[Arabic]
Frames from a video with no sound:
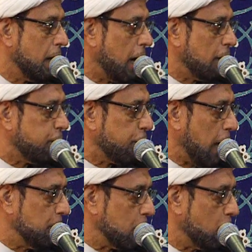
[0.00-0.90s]

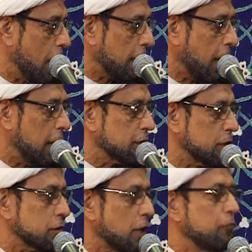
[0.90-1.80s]
افظع من واقعه
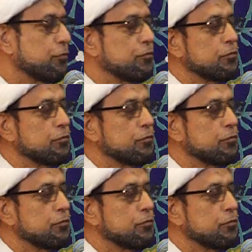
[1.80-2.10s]
الطف